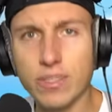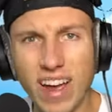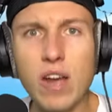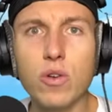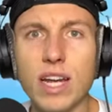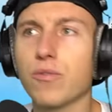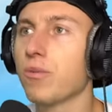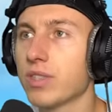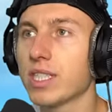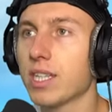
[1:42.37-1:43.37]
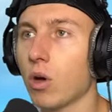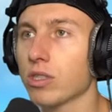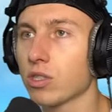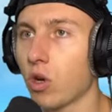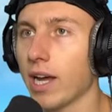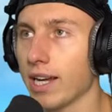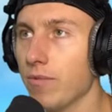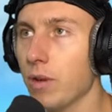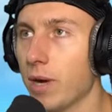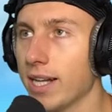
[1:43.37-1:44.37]
250.000 Dollar.
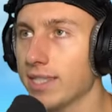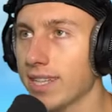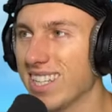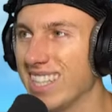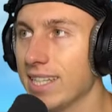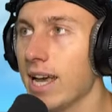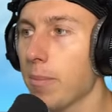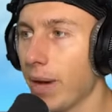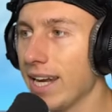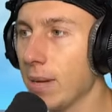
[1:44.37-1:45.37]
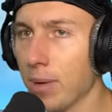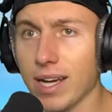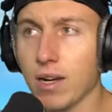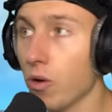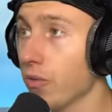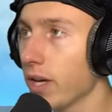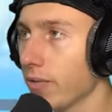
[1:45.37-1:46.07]
Nehmen wir mal als Kredit bei der Bank auf.